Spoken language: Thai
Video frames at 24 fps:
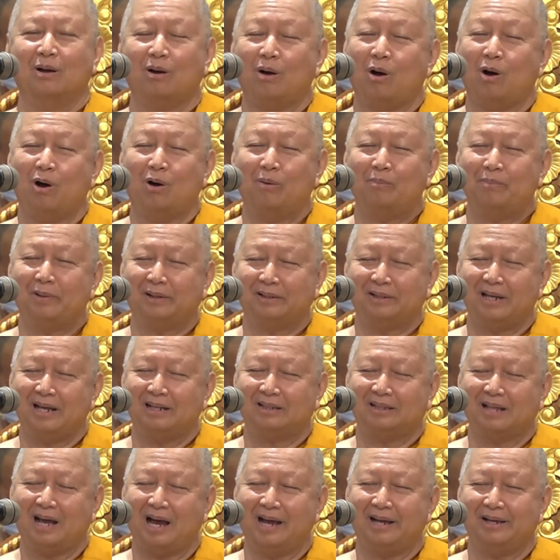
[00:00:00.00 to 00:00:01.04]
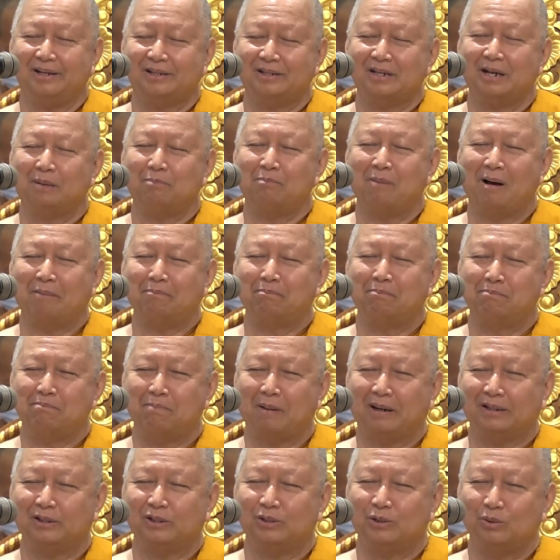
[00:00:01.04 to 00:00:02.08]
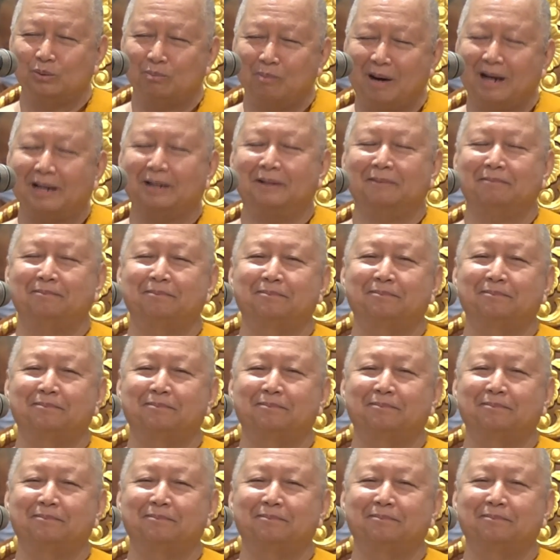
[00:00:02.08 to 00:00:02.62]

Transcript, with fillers: ของประเทศไทยฉบับปัจจุบัน